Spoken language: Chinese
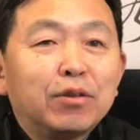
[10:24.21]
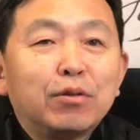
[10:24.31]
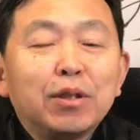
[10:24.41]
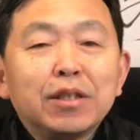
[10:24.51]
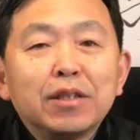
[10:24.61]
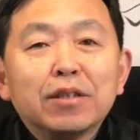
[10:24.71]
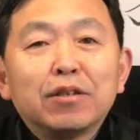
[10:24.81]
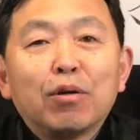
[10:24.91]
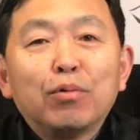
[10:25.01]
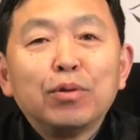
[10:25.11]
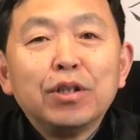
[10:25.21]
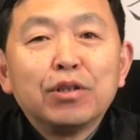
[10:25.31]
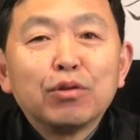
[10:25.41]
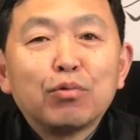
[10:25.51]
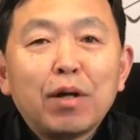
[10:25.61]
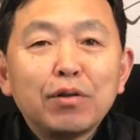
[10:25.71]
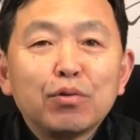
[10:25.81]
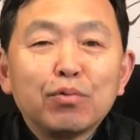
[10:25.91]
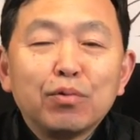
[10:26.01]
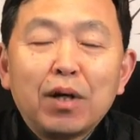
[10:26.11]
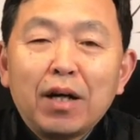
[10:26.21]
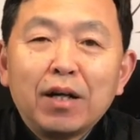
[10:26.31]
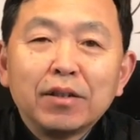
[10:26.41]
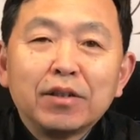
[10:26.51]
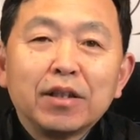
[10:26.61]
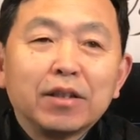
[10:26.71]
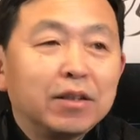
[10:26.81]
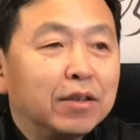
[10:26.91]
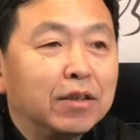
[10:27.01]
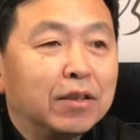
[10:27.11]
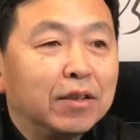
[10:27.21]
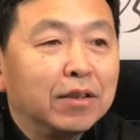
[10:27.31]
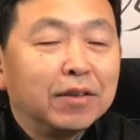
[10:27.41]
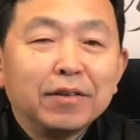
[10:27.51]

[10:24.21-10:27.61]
最近都一直关注啊，这个